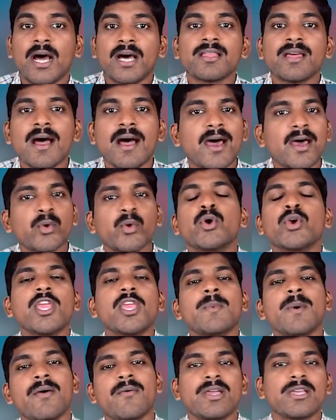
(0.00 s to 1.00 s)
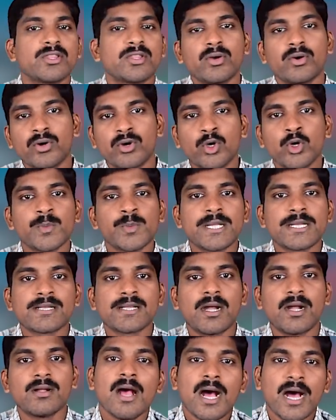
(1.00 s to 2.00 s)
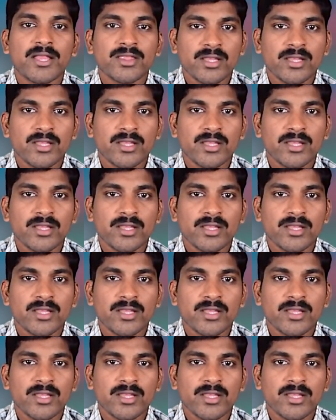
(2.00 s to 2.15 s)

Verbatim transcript: அதை ஆரோக்கியமாக வைத்து கொண்டோம் என்றால்